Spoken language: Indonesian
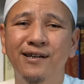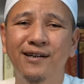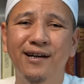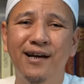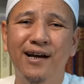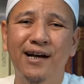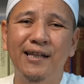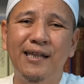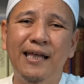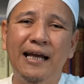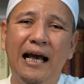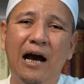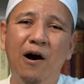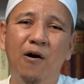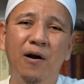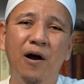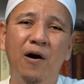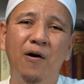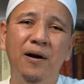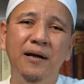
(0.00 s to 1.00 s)
Nah, ketika
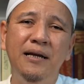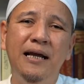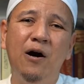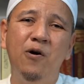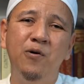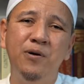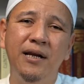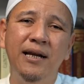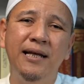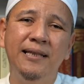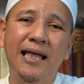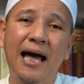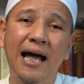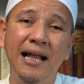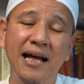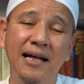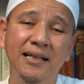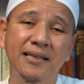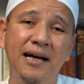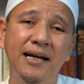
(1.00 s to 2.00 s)
orang-orang Yahudi ini
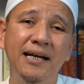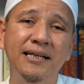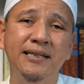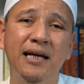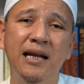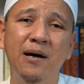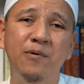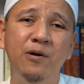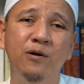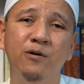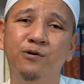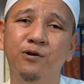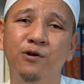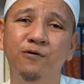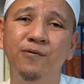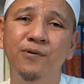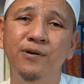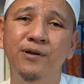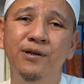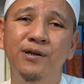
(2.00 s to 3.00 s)
tanya tentang kisah Nabi Yusuf,